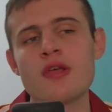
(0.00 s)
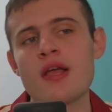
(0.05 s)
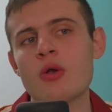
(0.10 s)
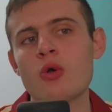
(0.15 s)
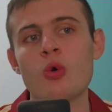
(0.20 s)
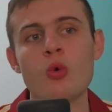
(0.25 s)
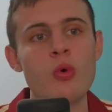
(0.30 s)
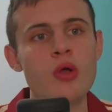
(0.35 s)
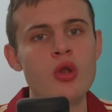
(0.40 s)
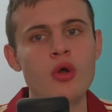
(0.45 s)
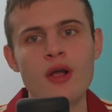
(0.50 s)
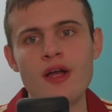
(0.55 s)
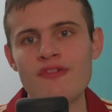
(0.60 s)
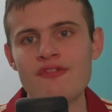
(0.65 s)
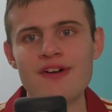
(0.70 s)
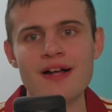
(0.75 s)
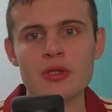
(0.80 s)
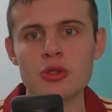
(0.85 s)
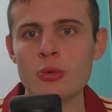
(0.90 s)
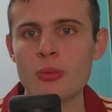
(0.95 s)
Ecco, quello che ha
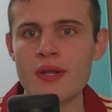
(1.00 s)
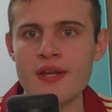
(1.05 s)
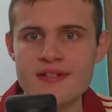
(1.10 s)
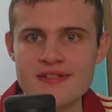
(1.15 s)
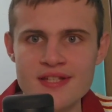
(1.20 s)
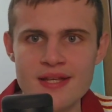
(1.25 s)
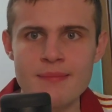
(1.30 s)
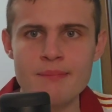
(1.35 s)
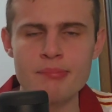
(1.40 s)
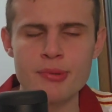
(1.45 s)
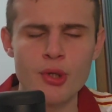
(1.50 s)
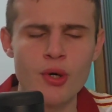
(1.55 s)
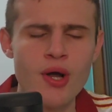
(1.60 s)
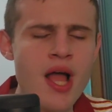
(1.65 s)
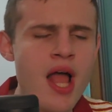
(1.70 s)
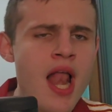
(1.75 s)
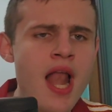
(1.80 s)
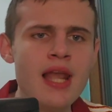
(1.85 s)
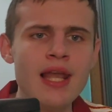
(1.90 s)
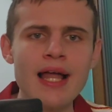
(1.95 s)
fatto per esempio
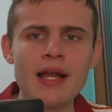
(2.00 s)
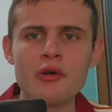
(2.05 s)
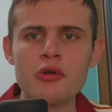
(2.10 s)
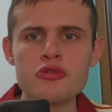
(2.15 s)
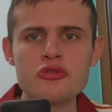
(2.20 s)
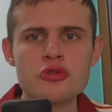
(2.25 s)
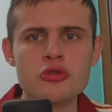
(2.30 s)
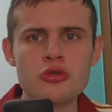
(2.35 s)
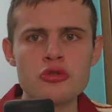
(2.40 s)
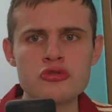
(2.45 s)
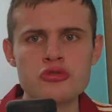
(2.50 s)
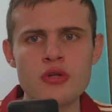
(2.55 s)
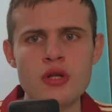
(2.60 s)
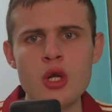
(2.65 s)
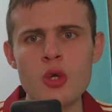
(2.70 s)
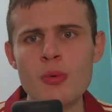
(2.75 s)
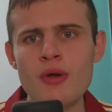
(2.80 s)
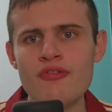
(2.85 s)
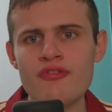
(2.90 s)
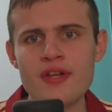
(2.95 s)
l'anno scorso la
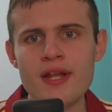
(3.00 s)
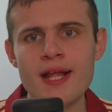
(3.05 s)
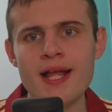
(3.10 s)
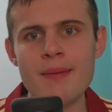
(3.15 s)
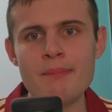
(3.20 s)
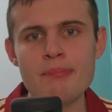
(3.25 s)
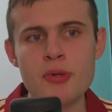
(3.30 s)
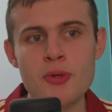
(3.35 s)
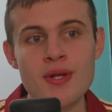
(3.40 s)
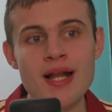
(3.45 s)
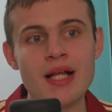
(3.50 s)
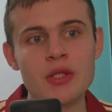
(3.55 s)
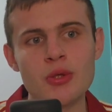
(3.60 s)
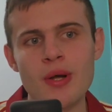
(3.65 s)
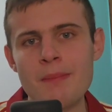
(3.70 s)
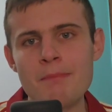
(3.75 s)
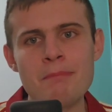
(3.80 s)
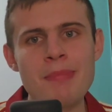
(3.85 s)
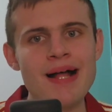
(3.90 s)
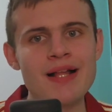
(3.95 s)
Roma a fine campionato,
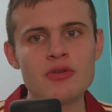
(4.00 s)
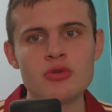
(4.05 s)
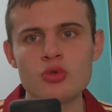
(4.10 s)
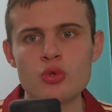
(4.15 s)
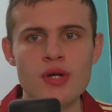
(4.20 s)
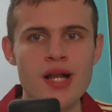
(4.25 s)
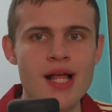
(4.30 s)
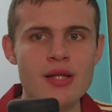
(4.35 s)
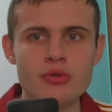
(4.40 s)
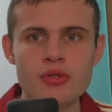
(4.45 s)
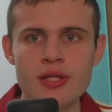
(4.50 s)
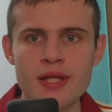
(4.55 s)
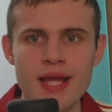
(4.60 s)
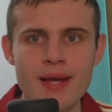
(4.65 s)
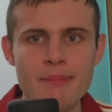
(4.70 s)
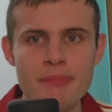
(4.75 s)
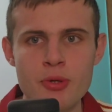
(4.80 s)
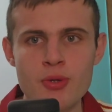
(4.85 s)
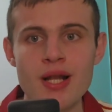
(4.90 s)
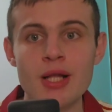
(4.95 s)
abbandonando il
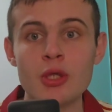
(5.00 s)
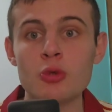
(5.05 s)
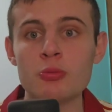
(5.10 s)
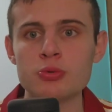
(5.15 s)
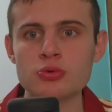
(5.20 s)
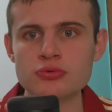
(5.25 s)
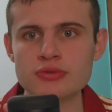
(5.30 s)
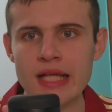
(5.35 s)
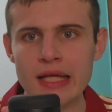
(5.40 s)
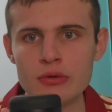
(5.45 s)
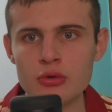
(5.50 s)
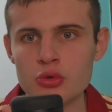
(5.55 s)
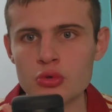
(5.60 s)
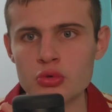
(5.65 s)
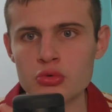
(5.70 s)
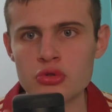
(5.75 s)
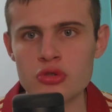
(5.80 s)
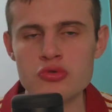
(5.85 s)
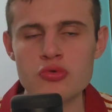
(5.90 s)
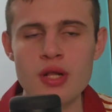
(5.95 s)
campionato, puntando
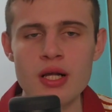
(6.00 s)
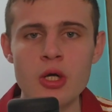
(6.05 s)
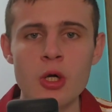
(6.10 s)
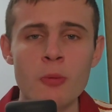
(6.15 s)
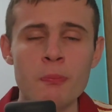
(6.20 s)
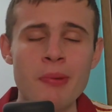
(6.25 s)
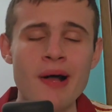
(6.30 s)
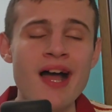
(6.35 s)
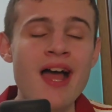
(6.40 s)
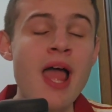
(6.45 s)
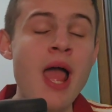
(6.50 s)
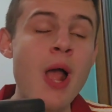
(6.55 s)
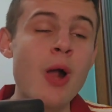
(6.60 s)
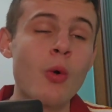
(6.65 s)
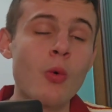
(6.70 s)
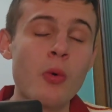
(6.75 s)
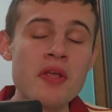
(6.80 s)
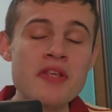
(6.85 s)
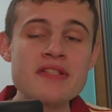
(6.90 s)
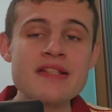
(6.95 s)
tutto sulla Coppa,
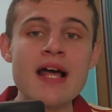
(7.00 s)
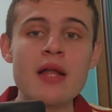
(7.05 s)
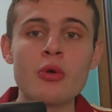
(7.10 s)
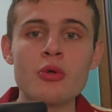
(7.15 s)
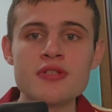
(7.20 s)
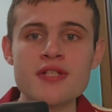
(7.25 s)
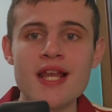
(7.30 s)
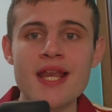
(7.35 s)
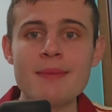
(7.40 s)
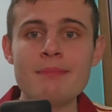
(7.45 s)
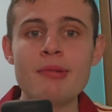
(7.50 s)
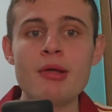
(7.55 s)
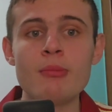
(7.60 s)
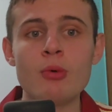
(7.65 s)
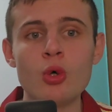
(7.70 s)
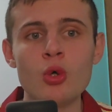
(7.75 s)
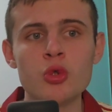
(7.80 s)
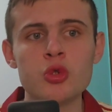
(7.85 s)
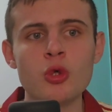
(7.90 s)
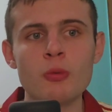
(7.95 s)
quest'anno sarebbe
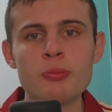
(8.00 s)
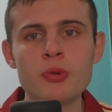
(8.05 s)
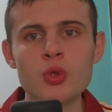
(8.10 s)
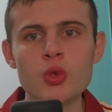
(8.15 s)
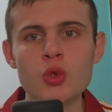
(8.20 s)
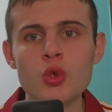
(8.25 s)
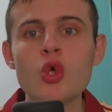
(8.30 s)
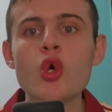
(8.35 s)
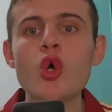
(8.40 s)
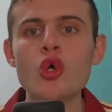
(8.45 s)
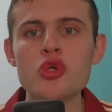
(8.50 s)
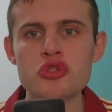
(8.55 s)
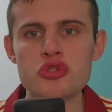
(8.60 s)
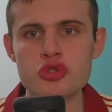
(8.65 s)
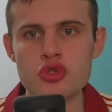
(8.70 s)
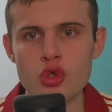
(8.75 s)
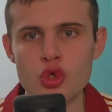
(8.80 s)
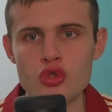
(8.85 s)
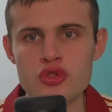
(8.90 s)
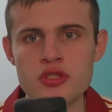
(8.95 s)
molto più
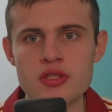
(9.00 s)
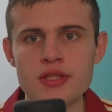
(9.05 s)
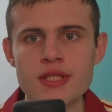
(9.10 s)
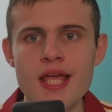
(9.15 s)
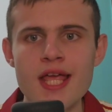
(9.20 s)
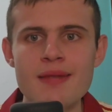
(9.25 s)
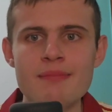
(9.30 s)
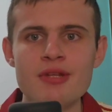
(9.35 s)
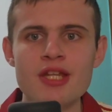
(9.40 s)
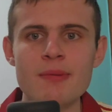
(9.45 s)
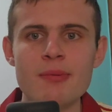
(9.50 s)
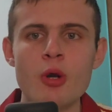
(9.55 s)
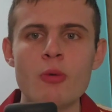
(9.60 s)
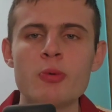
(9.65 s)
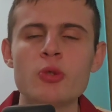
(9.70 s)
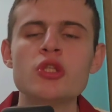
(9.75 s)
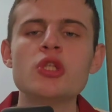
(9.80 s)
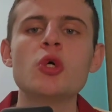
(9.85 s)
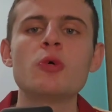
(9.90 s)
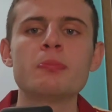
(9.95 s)
costoso in termini
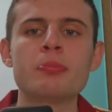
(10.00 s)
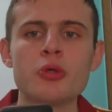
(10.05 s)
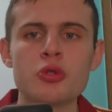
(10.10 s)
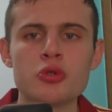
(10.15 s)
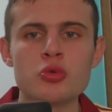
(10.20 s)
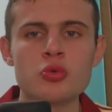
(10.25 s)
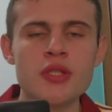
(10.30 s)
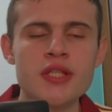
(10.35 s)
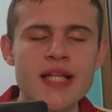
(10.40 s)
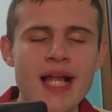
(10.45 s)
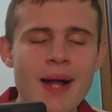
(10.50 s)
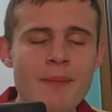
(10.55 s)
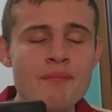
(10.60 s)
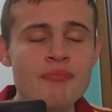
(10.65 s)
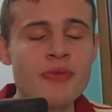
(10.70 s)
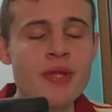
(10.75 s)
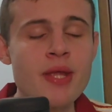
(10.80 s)
proprio di opportunità